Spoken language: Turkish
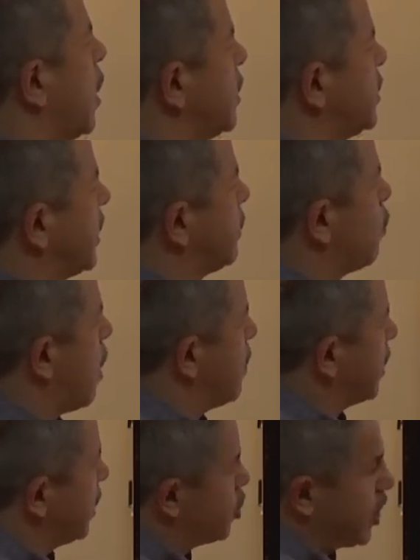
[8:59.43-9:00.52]
Hz.
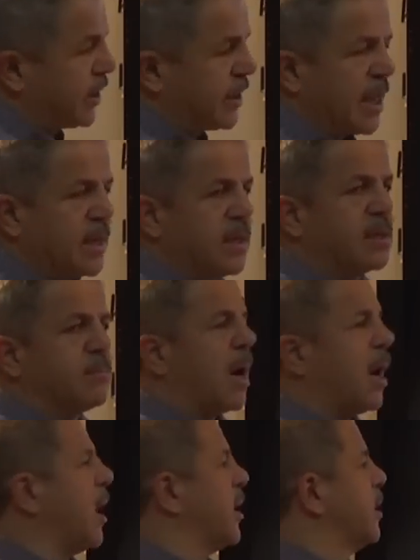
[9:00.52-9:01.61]
Muhammed hicretten 20
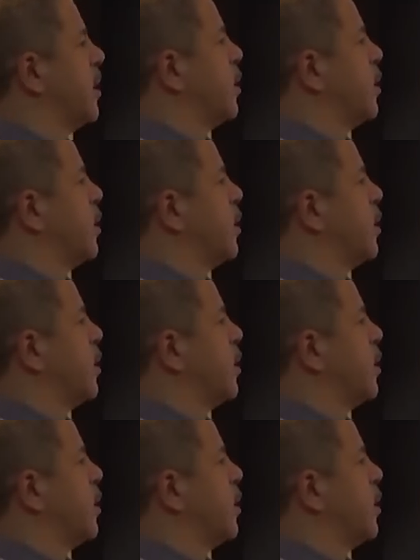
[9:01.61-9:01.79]
ay